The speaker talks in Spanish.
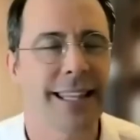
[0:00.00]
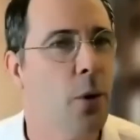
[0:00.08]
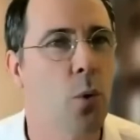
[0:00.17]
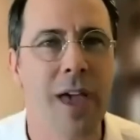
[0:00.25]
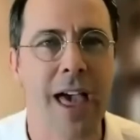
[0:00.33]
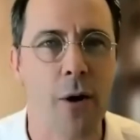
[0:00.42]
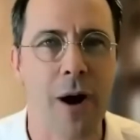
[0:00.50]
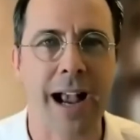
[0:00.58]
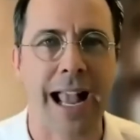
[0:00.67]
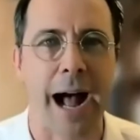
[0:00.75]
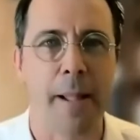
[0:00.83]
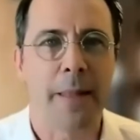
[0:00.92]
Y tener cuidado
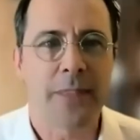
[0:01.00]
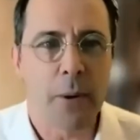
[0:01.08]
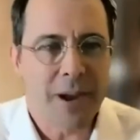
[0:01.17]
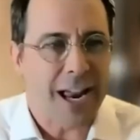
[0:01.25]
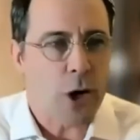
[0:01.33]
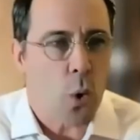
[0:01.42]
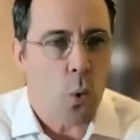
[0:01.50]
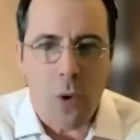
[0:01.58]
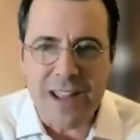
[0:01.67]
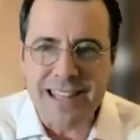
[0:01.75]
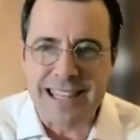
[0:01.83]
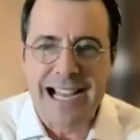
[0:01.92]
acá. Tenemos que darnos
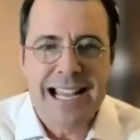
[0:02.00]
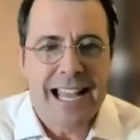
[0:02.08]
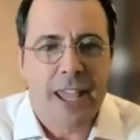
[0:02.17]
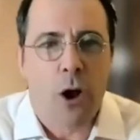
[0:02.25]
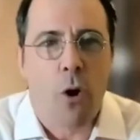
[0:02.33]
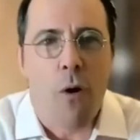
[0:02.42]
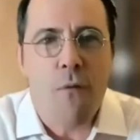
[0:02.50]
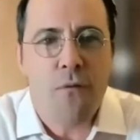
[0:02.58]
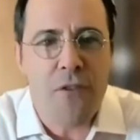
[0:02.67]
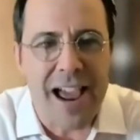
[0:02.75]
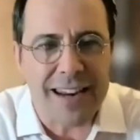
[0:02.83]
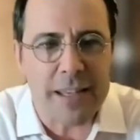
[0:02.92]
cuenta que
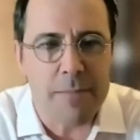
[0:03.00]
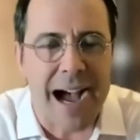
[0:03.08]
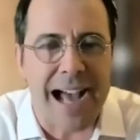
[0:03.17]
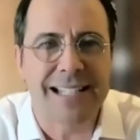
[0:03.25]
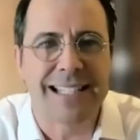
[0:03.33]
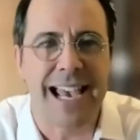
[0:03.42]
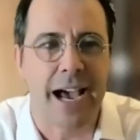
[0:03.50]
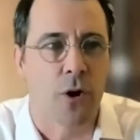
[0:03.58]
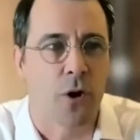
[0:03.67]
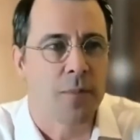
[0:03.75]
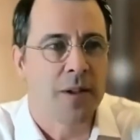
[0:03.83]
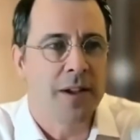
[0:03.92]
confiar
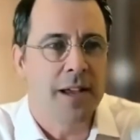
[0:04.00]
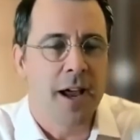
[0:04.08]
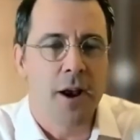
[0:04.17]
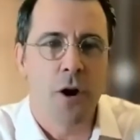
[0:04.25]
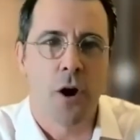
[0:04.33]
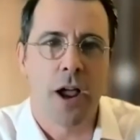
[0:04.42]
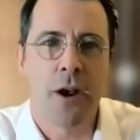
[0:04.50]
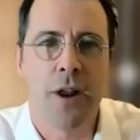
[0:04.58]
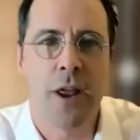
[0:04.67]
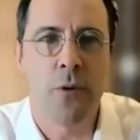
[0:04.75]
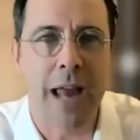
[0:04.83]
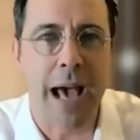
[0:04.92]
demasiado
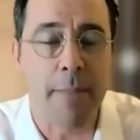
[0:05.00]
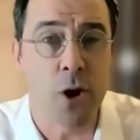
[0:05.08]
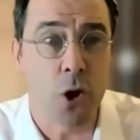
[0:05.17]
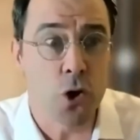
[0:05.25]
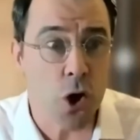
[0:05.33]
en, un amigo